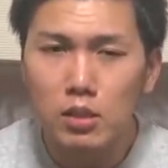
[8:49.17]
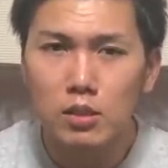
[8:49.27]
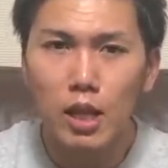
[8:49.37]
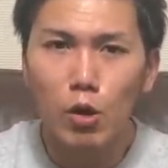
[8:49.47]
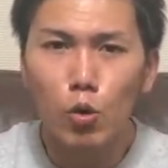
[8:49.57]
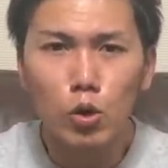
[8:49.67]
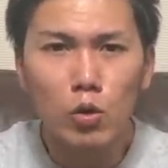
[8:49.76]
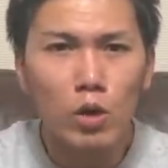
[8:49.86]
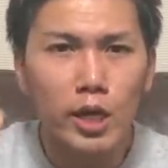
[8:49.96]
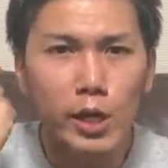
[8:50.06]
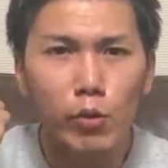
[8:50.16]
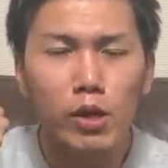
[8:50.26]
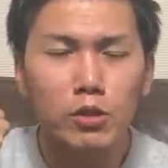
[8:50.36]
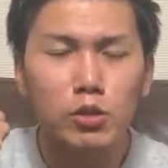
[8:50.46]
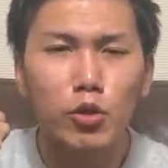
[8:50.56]
で、音が聞こ
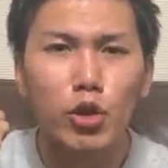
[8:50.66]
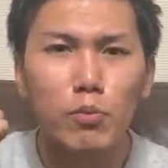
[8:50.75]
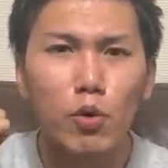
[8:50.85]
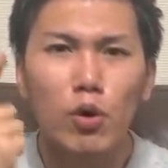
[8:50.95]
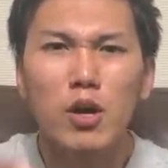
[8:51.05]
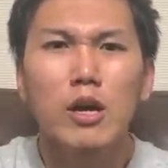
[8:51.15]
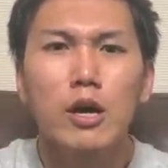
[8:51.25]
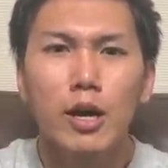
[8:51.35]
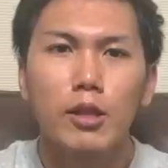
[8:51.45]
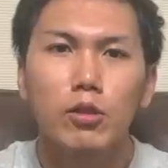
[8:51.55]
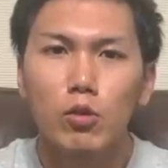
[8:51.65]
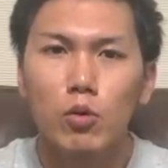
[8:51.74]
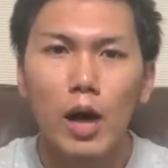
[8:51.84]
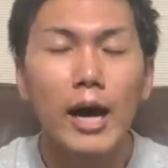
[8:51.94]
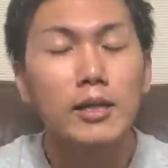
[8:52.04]
えるっていうよりも、えっ
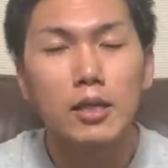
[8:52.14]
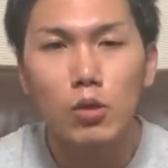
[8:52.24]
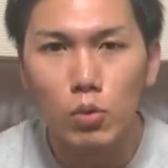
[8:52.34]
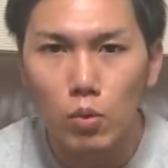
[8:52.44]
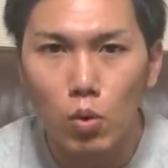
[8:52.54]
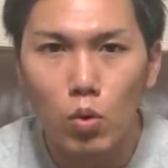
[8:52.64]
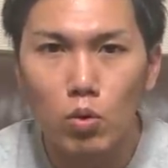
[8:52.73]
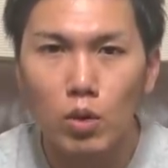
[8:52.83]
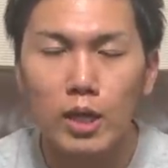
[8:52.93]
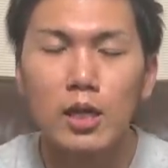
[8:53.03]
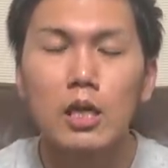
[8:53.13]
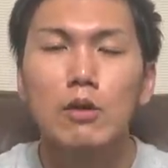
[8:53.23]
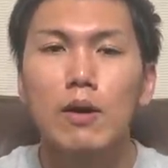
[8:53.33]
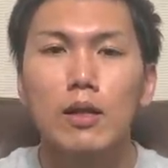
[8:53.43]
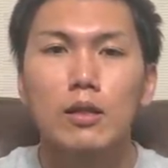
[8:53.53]
と、相手の方の方
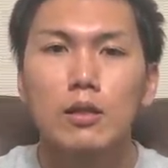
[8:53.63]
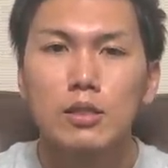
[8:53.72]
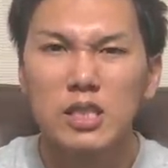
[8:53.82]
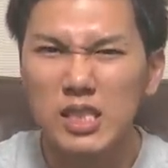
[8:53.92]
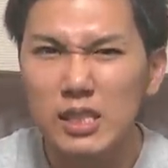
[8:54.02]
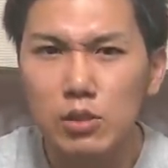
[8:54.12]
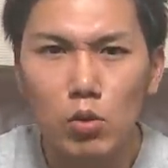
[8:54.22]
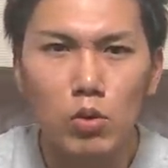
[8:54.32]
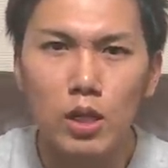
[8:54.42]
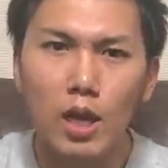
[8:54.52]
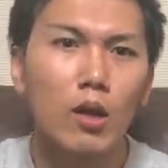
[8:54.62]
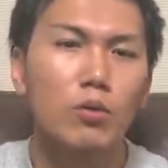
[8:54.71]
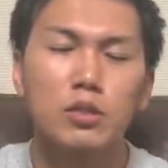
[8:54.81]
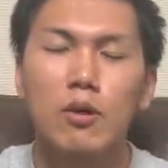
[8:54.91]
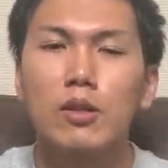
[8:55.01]
には、振動で結
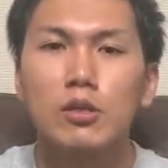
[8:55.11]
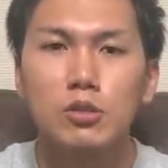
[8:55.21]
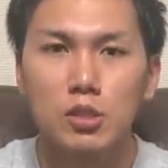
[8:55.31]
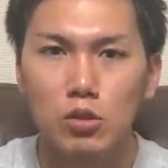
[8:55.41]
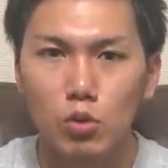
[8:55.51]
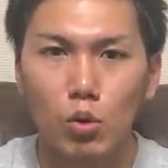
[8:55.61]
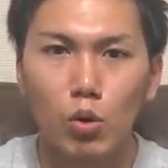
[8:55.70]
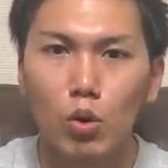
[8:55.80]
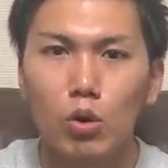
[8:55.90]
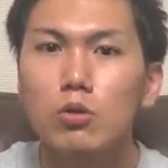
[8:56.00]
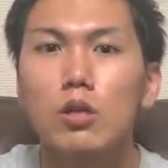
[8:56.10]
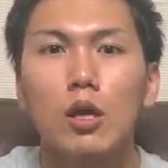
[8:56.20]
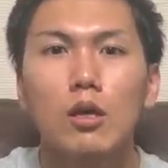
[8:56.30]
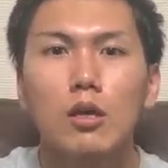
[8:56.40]
構伝わってくるんですよ、ドロロロって。